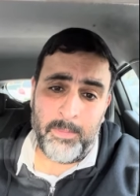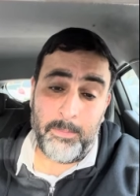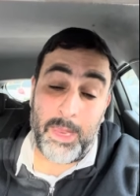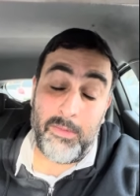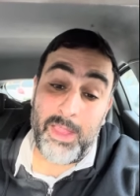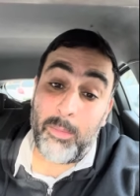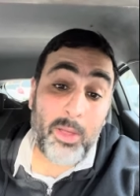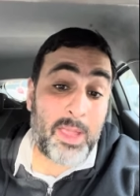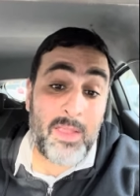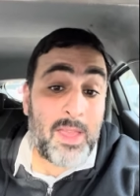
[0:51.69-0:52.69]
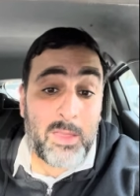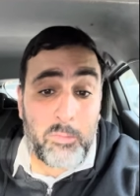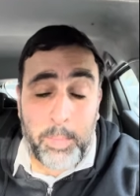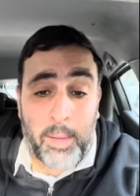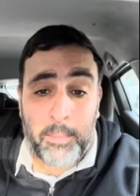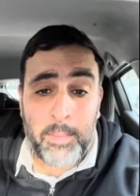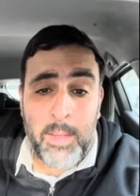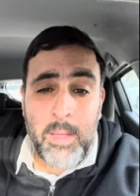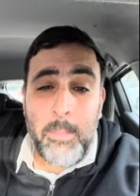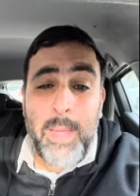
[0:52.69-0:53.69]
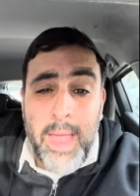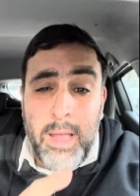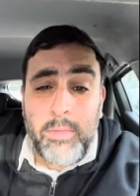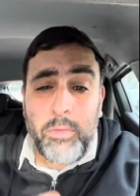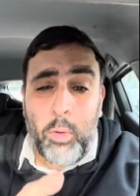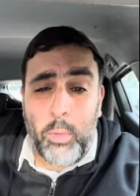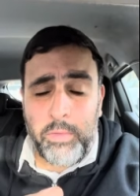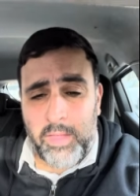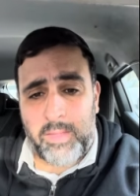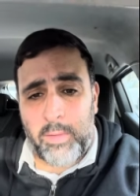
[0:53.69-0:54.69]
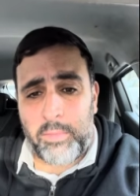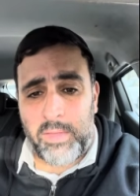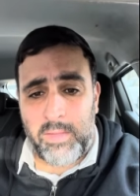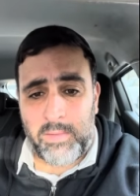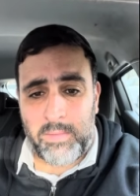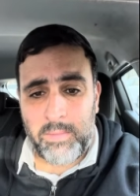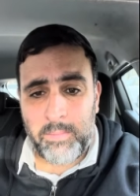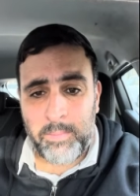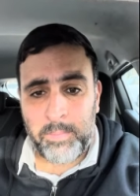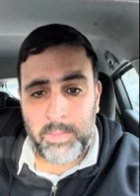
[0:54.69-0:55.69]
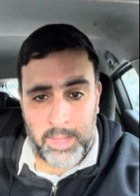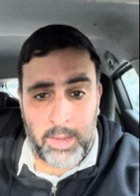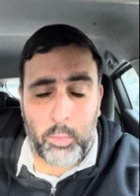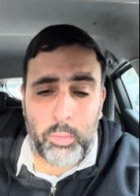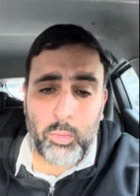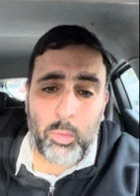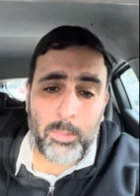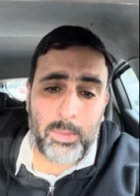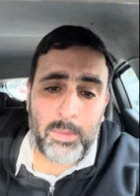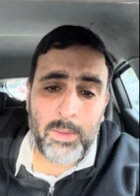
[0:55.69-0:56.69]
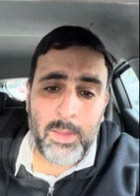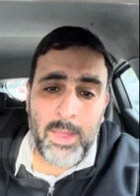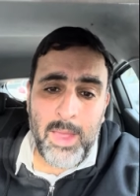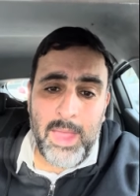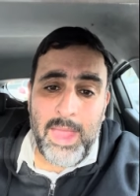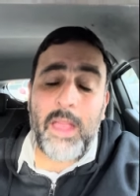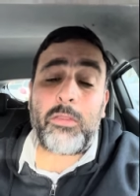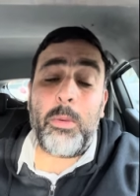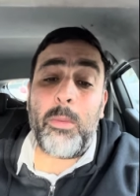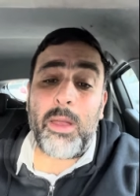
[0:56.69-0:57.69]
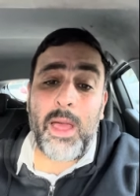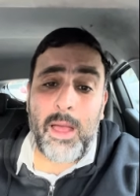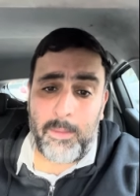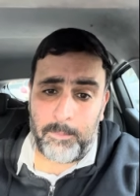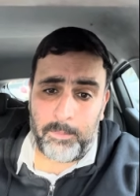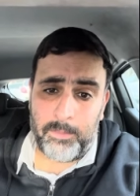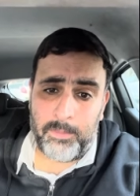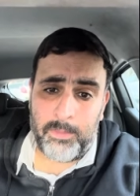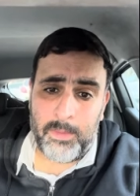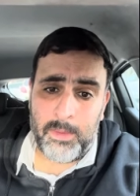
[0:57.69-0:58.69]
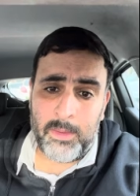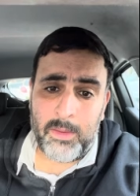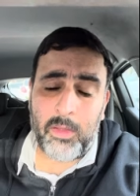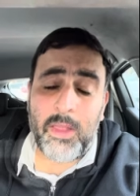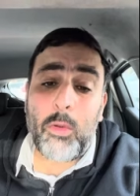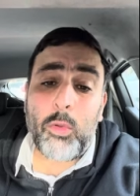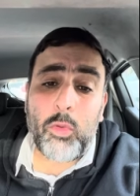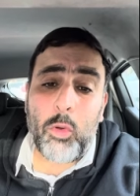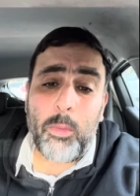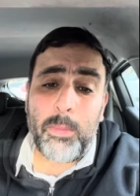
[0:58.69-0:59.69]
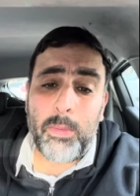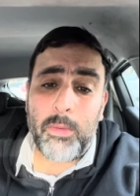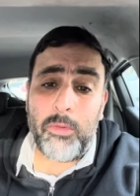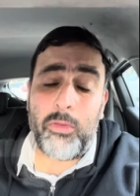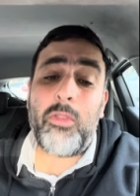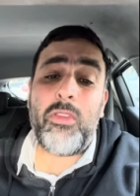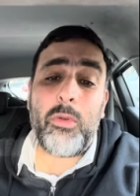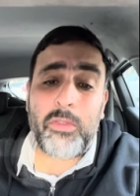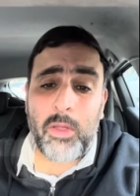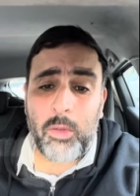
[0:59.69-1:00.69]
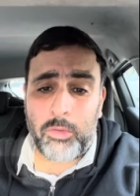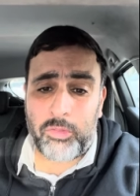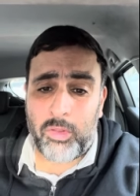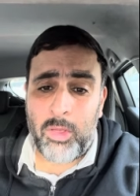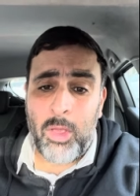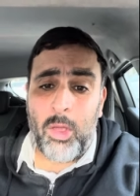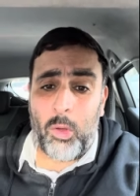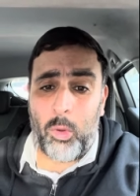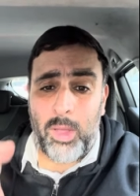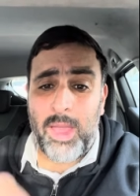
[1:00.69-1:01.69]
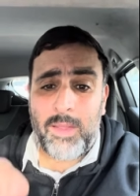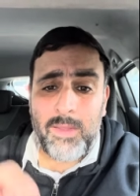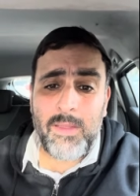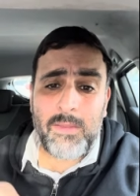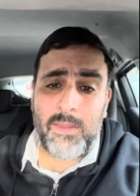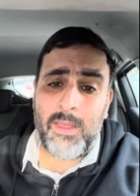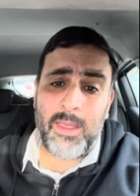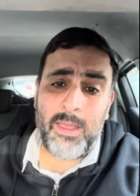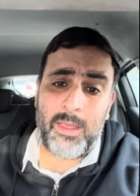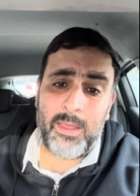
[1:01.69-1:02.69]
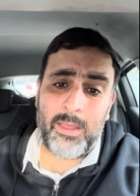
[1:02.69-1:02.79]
Bien évidemment qu'elles n'y arrivent pas. Mais elles ont cette envie et elles retombent. Et à ce moment-là, quand elle retombe, Dieu dit aux anges, regardez ces